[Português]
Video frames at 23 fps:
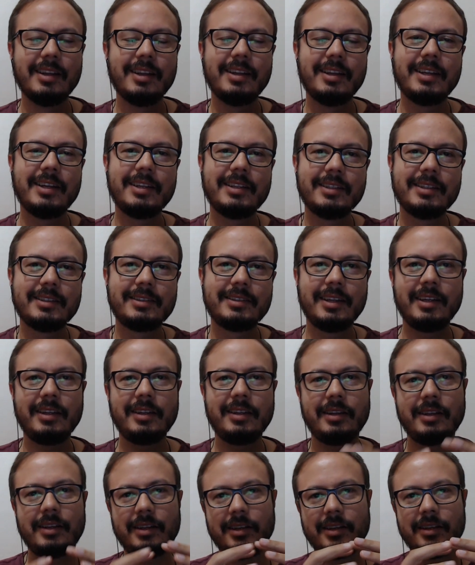Ele tem
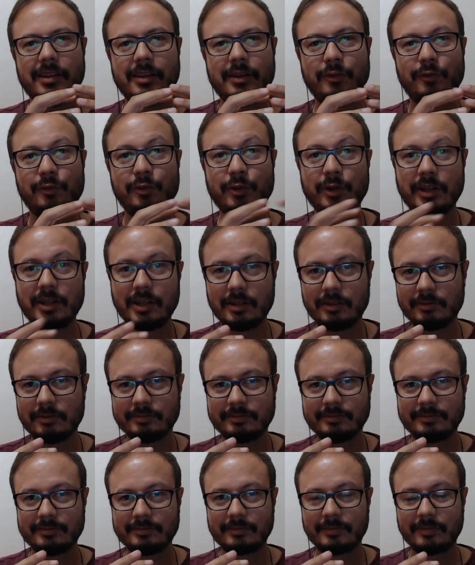é, furgão,
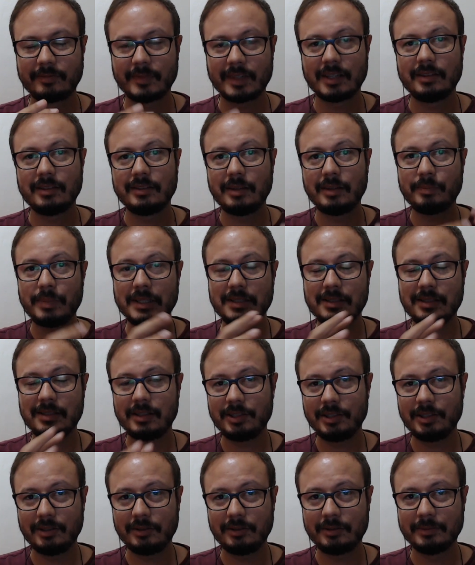tem
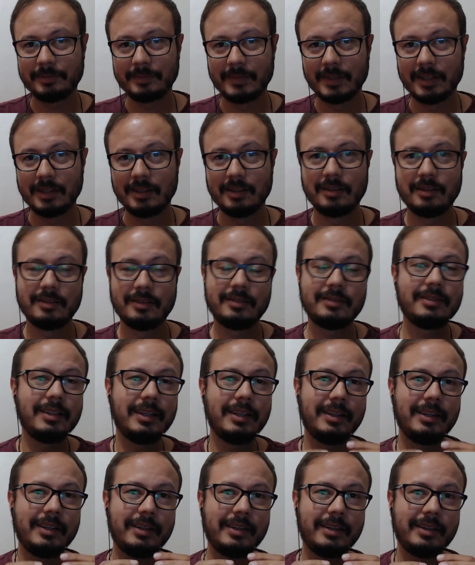passageiro,
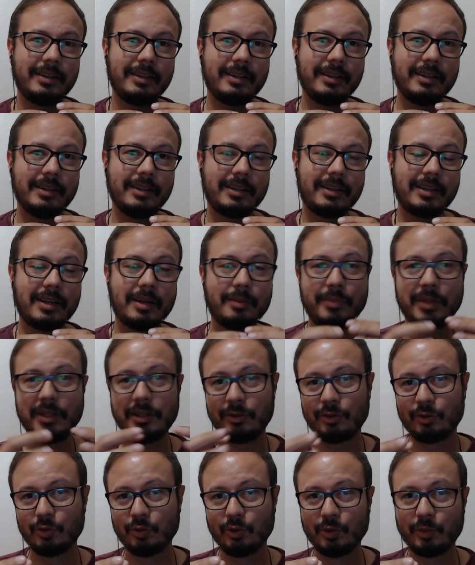tem é, cabine
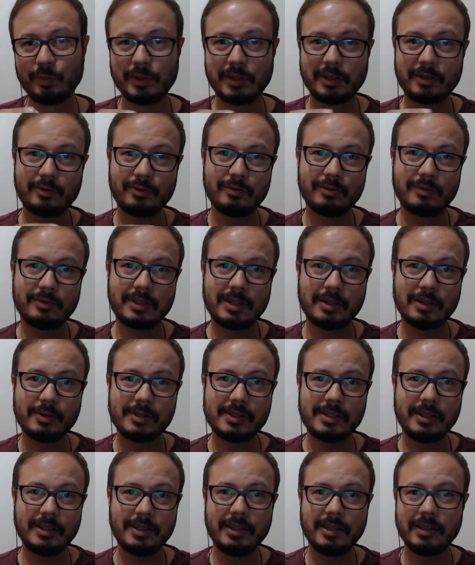dupla com
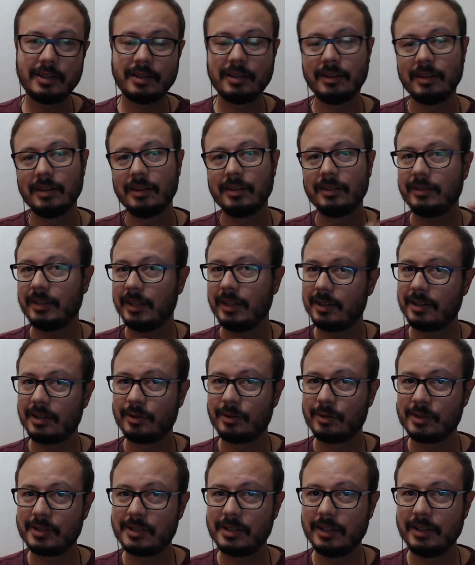carroceria, tem
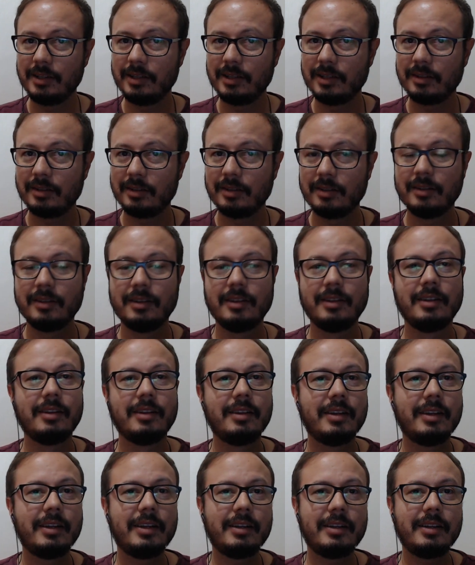carroceria,
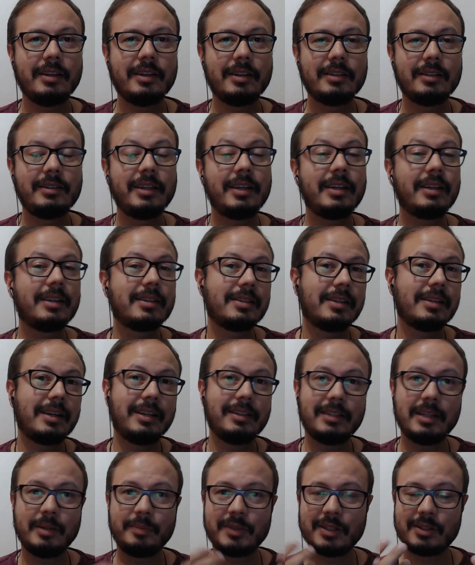é, tem a,
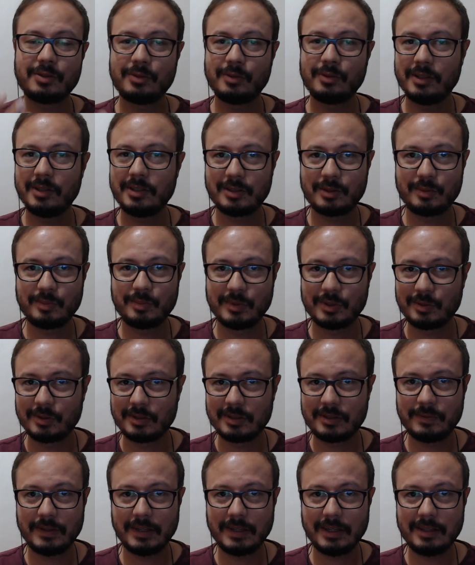adaptações que as pessoas
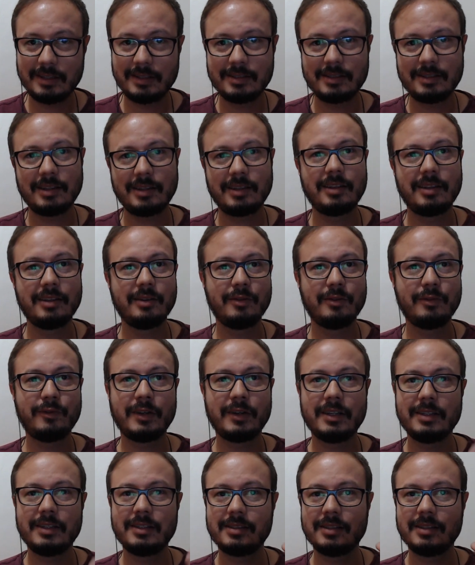fazem, que
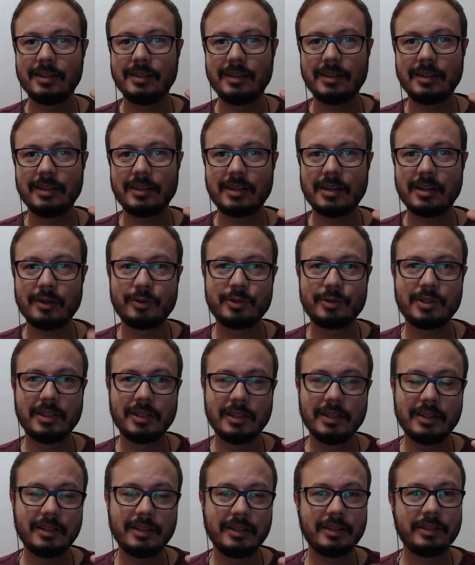faz carro de
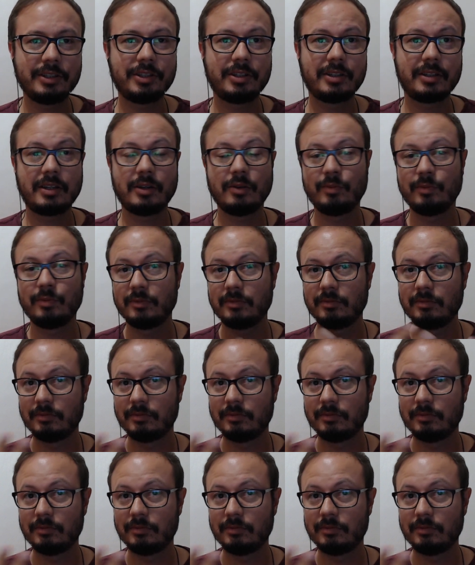lanche, que é um,